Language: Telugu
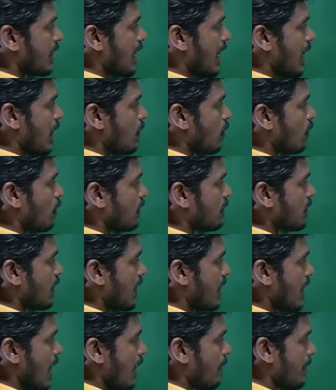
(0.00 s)
నాలుగు వందల
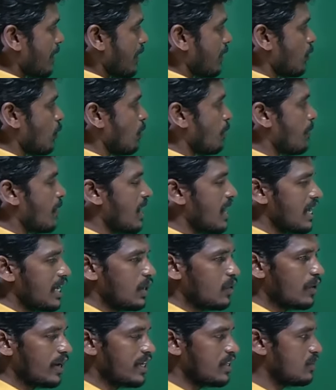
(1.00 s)
యాభై రూపాయలు
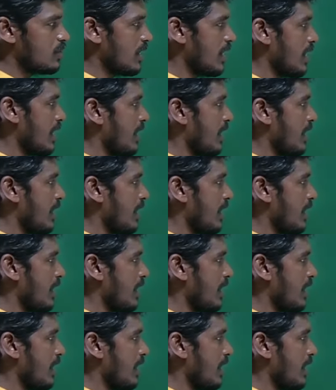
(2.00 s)
అయితే